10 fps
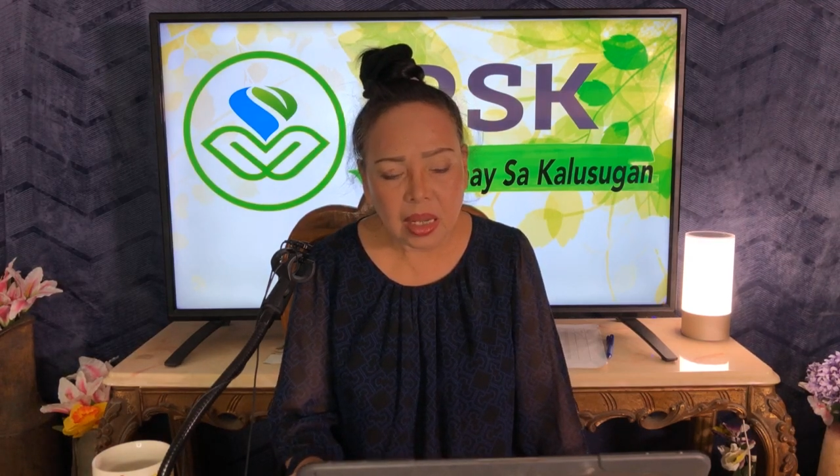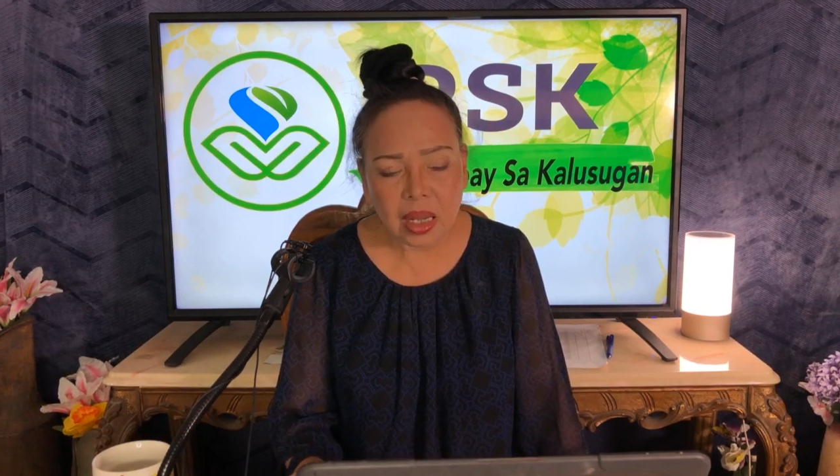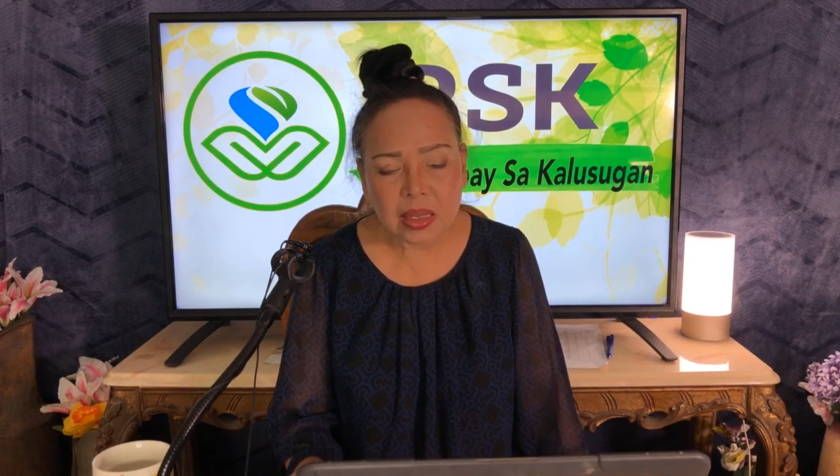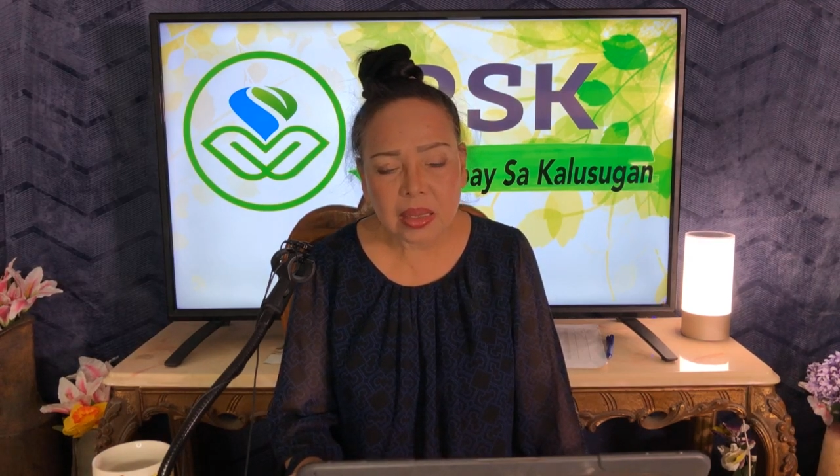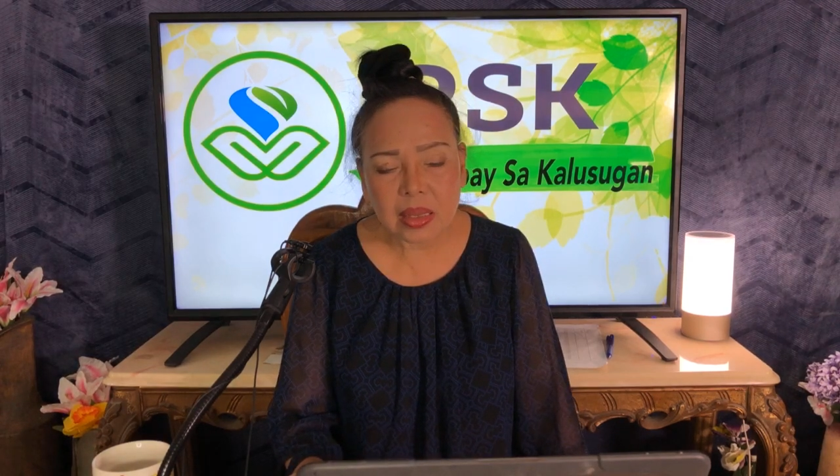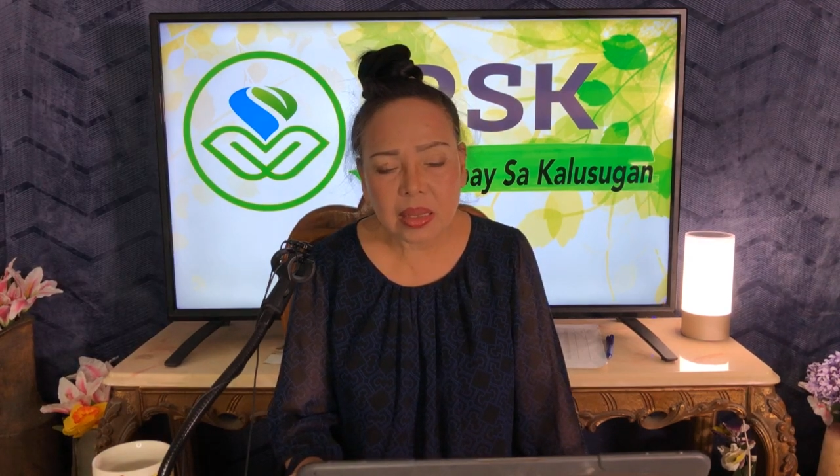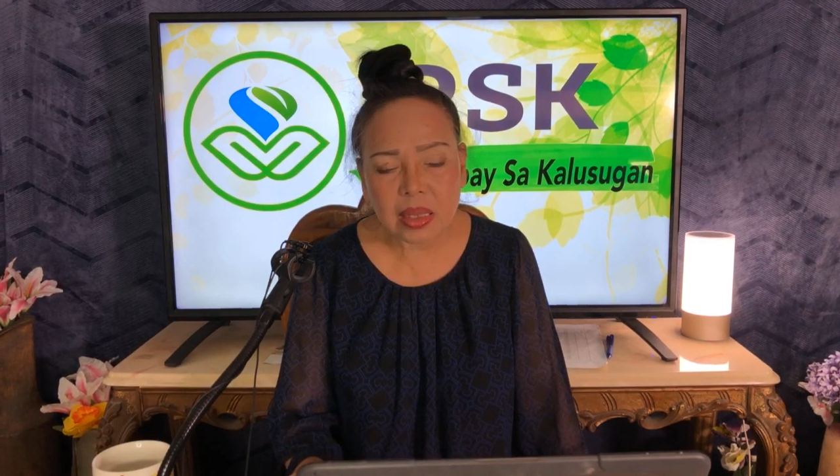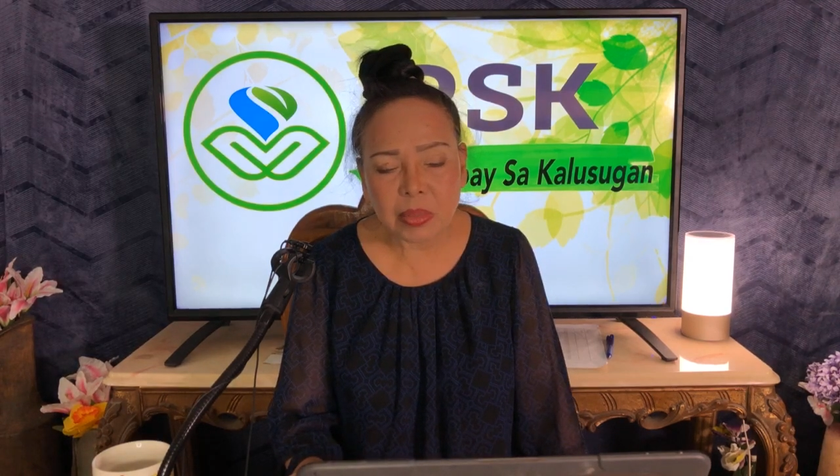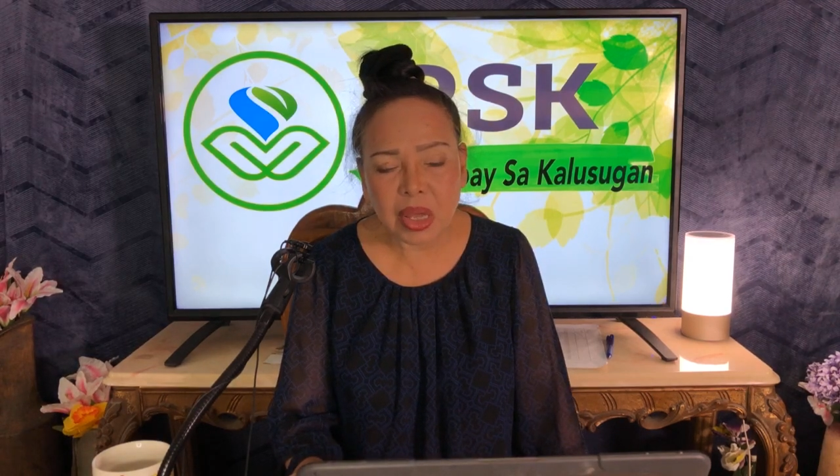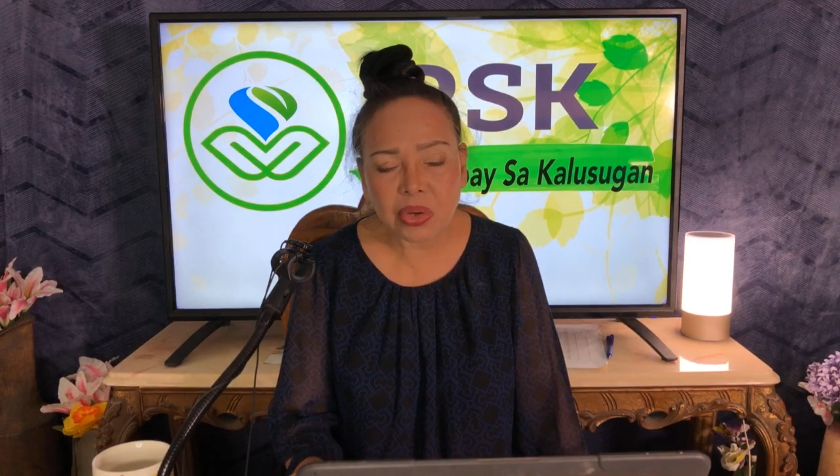at
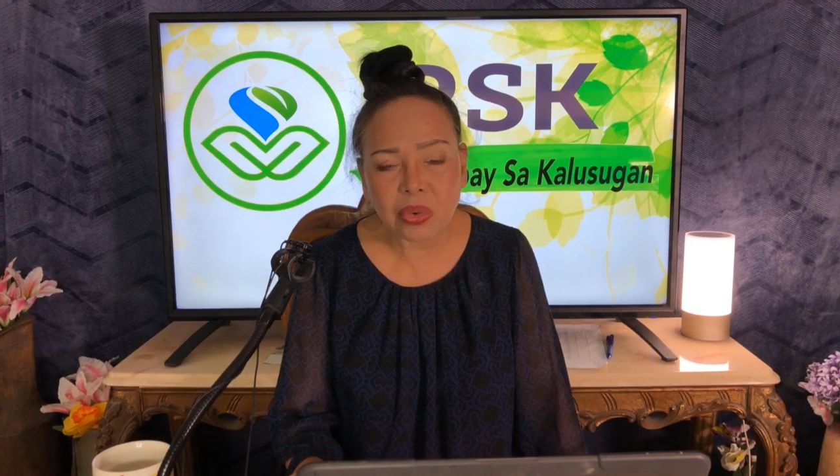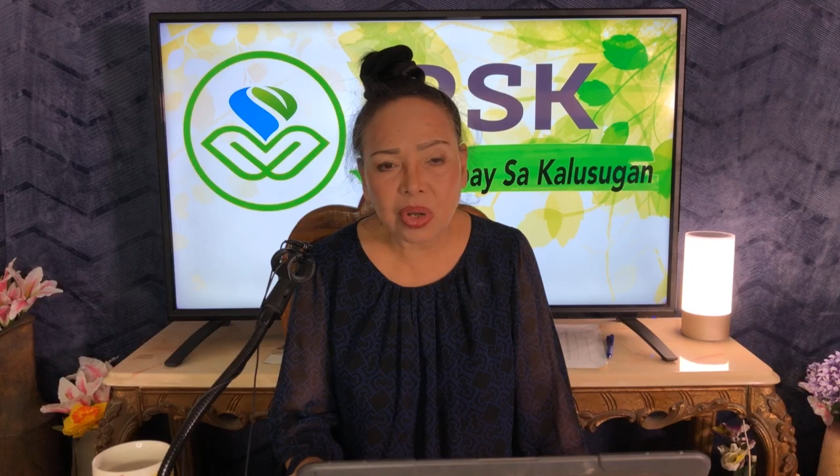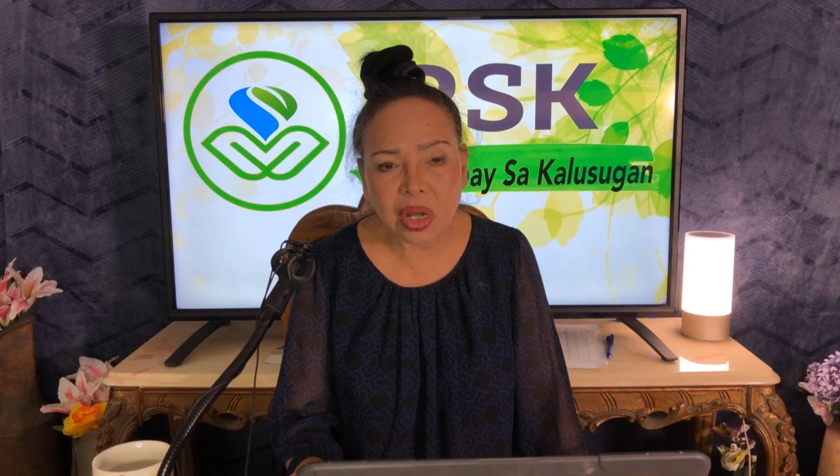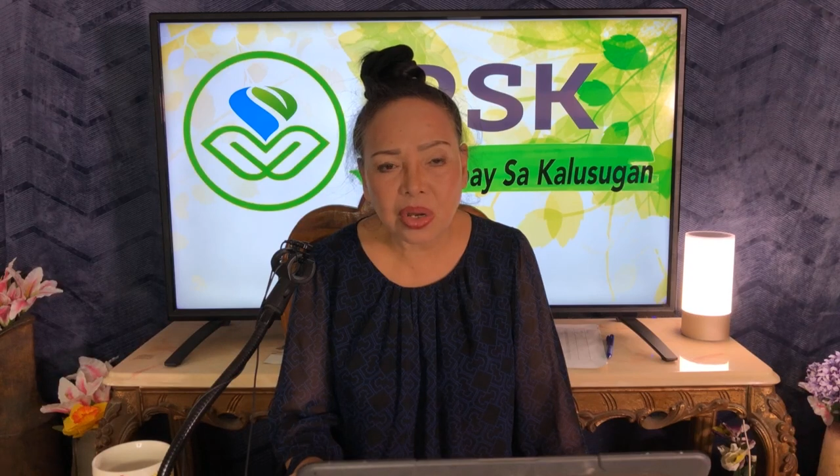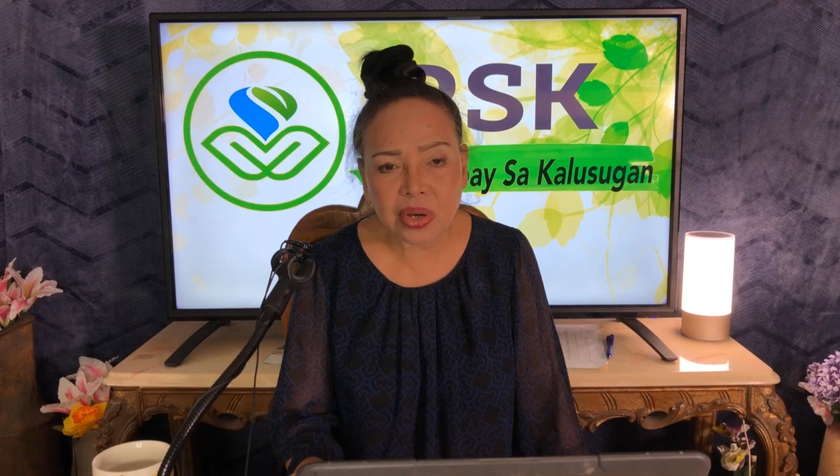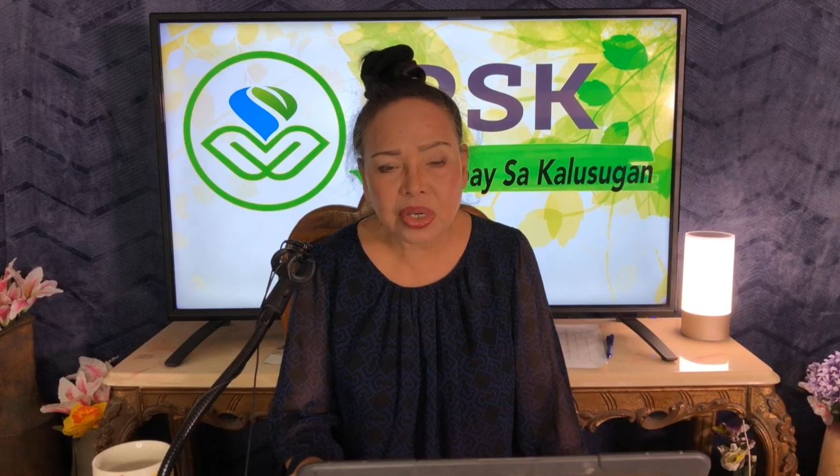meron kang